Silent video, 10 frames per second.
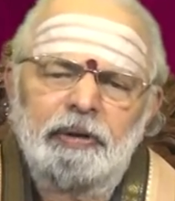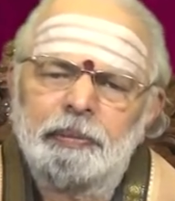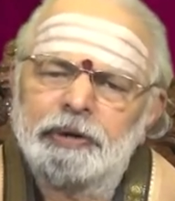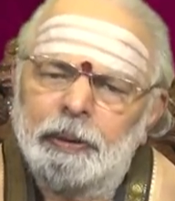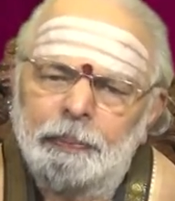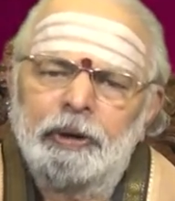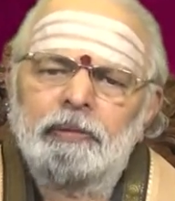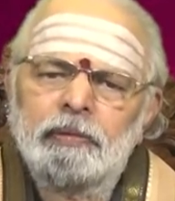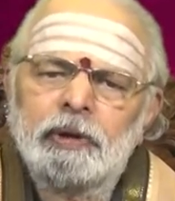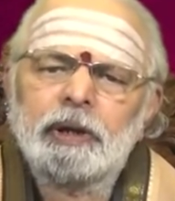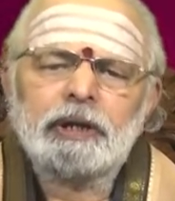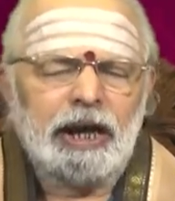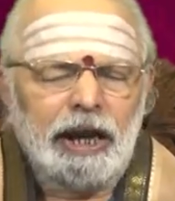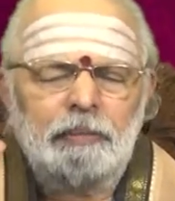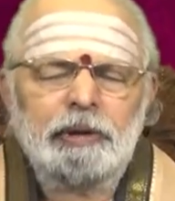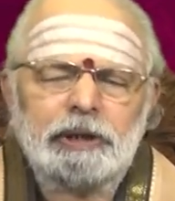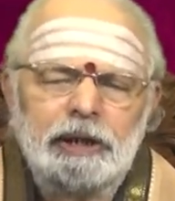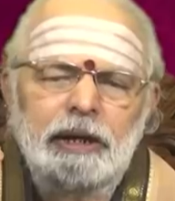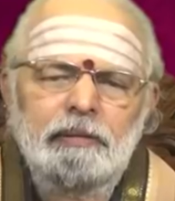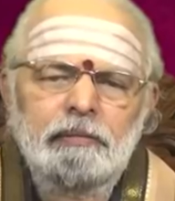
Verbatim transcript: ఏమని మీరు చెప్పడం చాలా మంచిది